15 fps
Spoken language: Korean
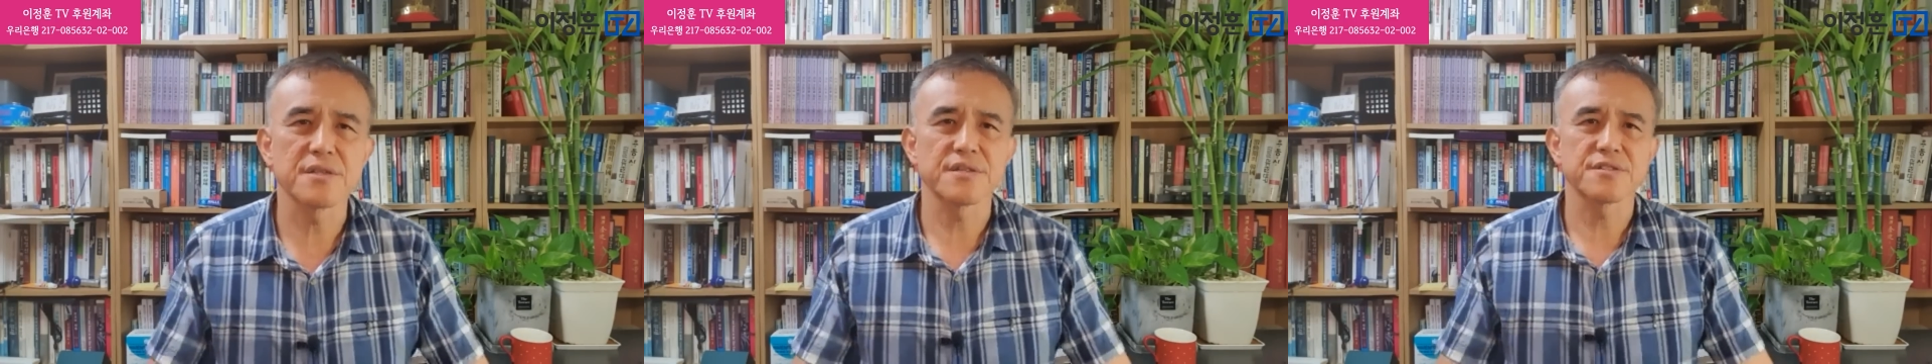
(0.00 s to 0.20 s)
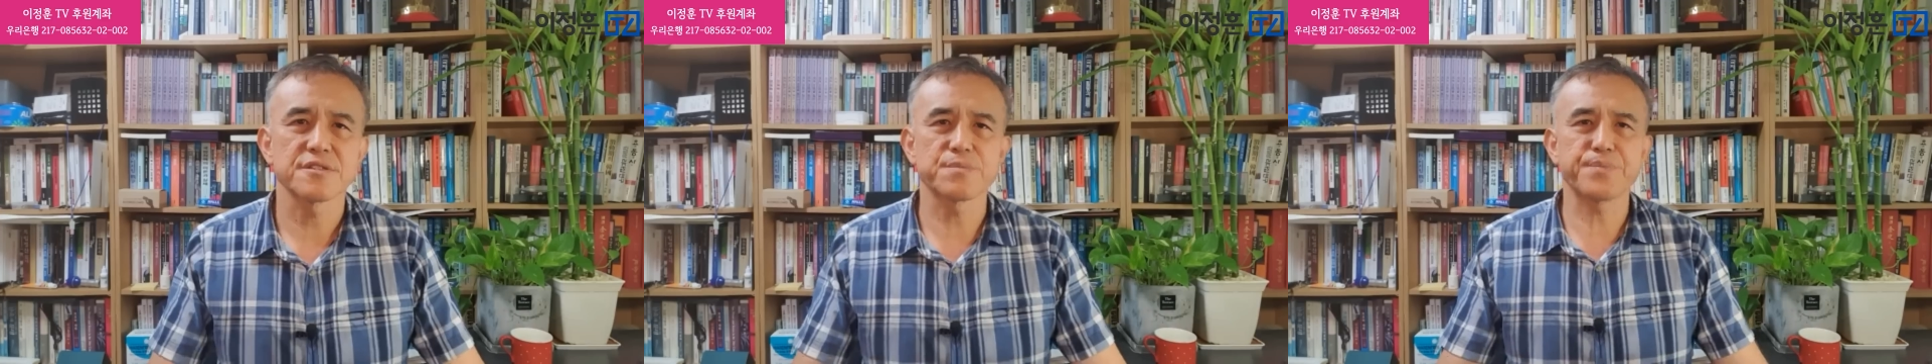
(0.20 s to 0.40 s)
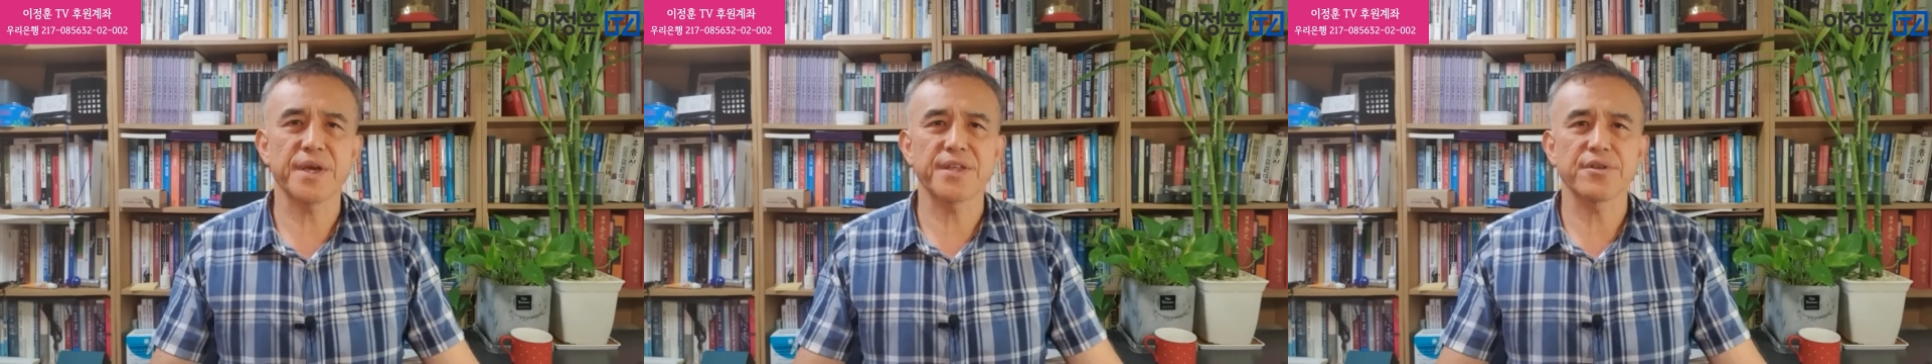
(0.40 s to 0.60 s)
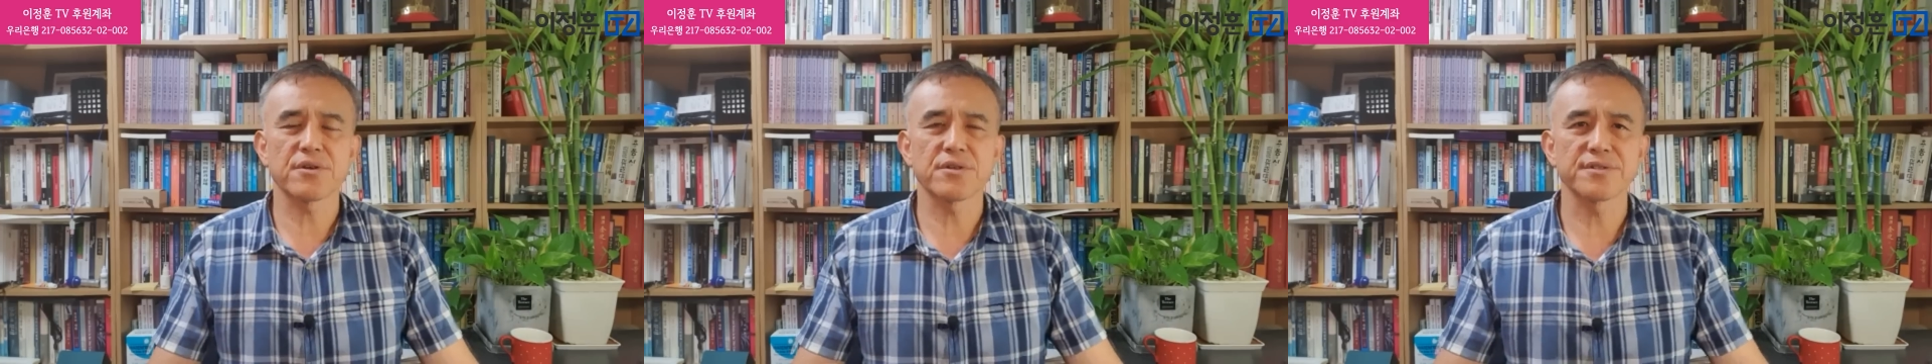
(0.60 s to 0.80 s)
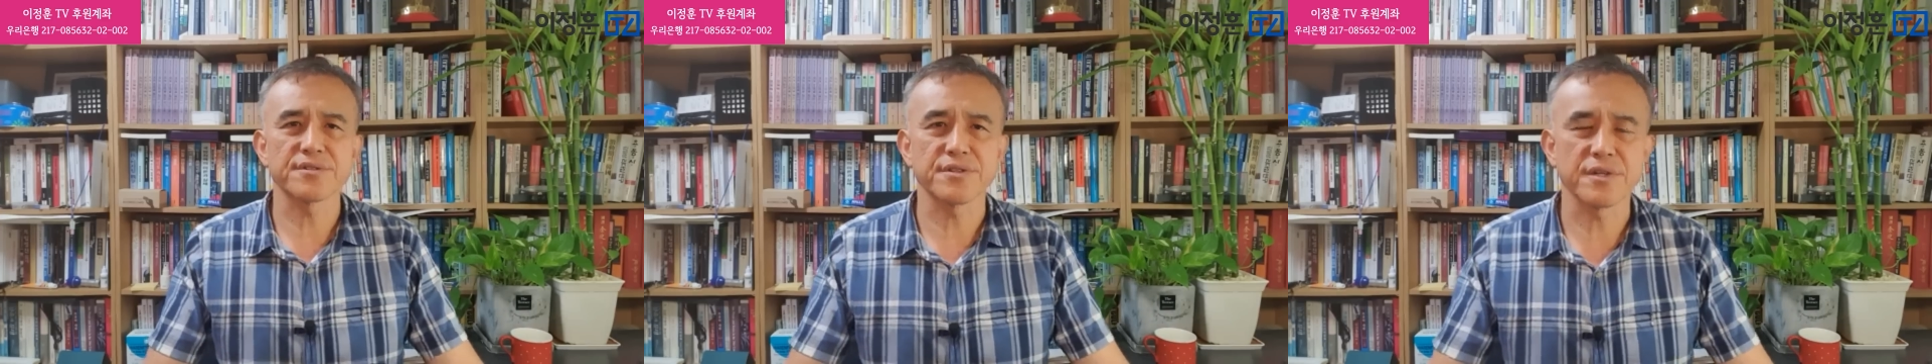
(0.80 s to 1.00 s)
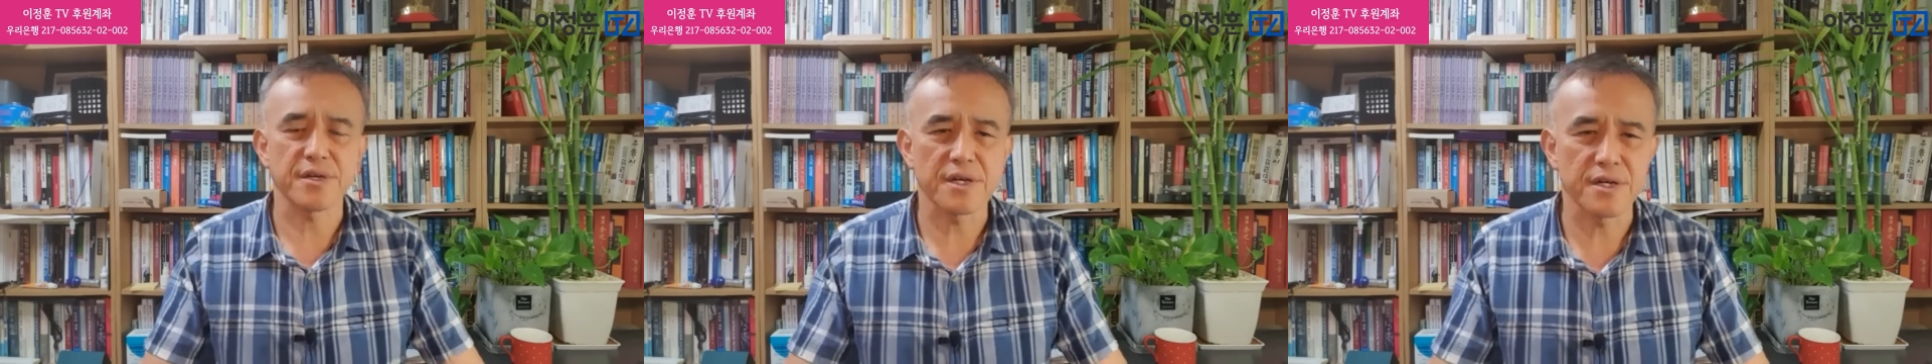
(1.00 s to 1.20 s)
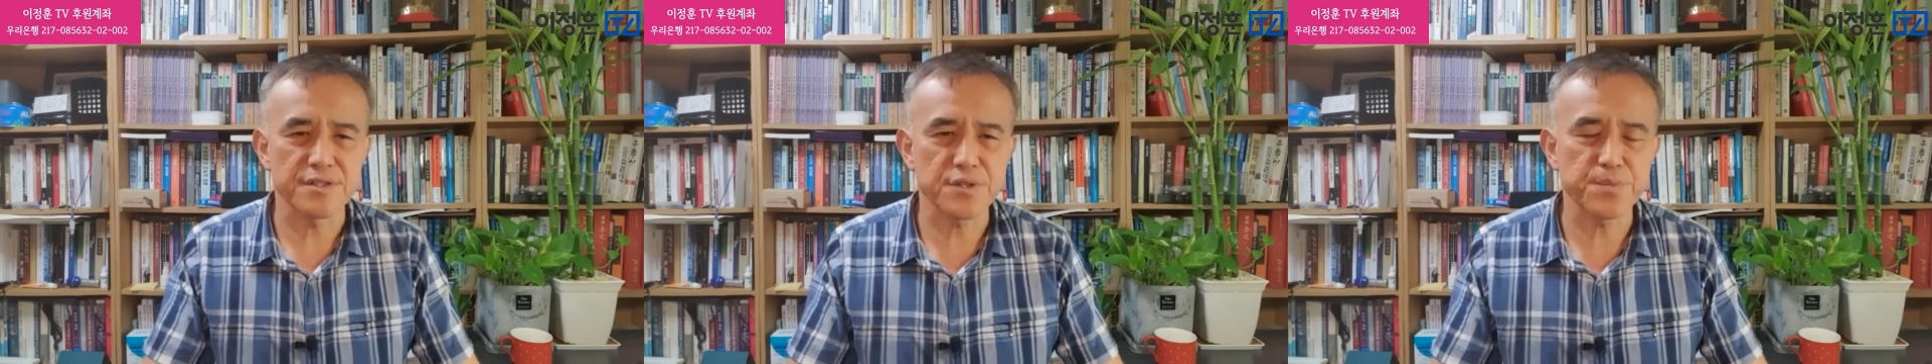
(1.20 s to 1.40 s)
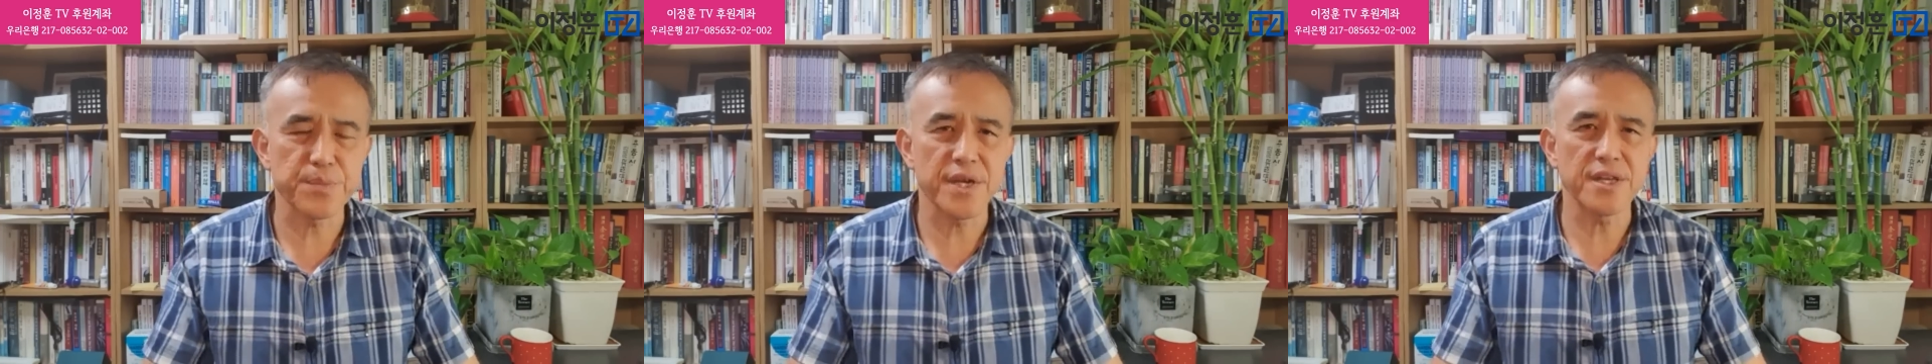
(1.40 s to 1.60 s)
스페인어를 쓰니까
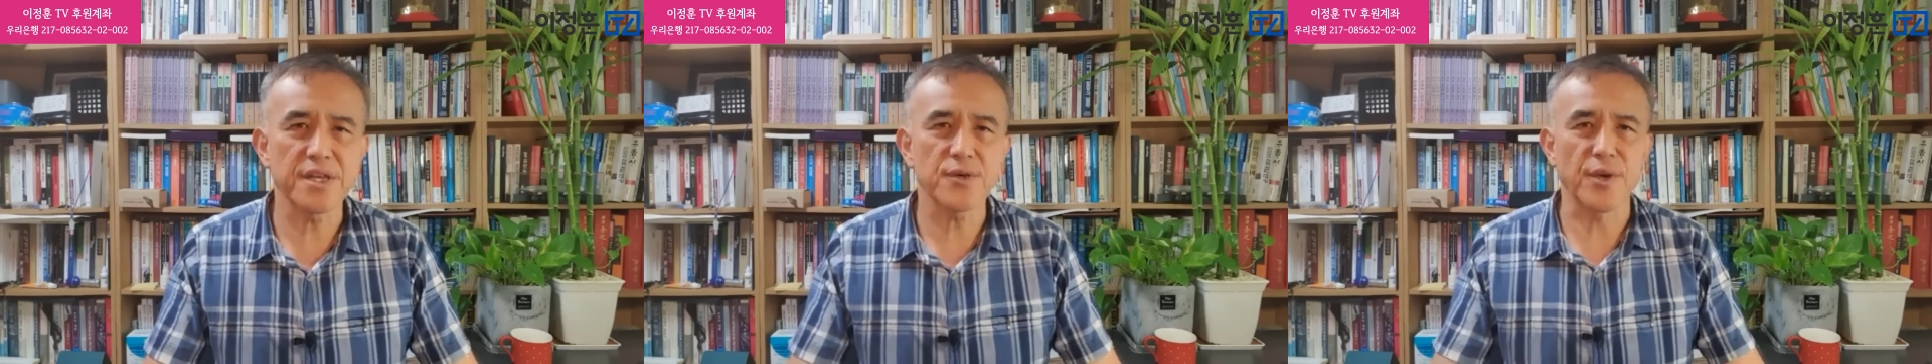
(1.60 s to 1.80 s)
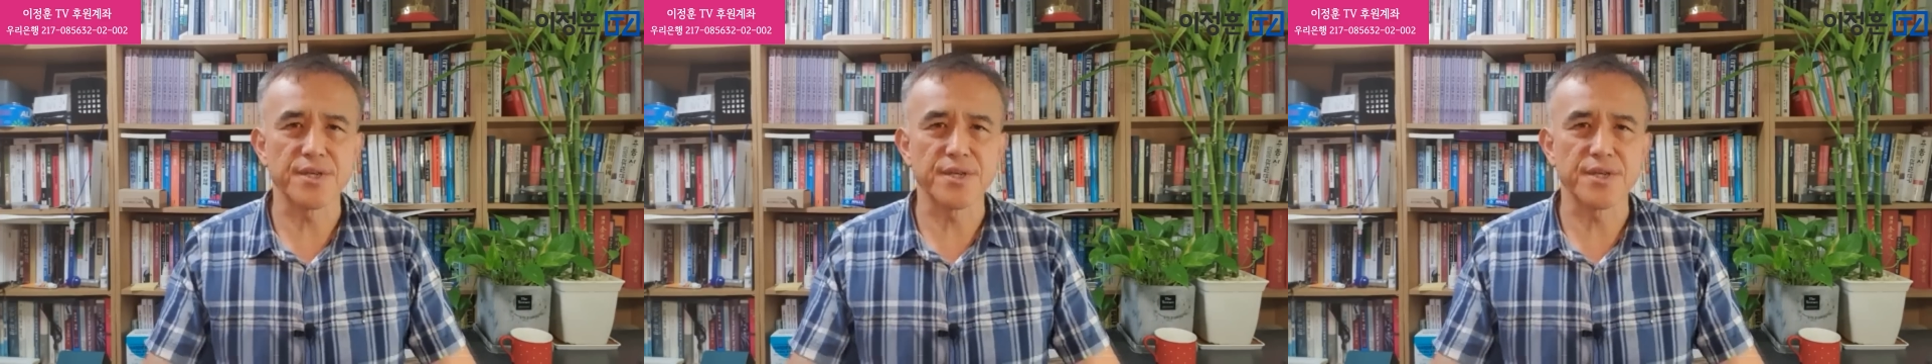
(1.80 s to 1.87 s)
스페인이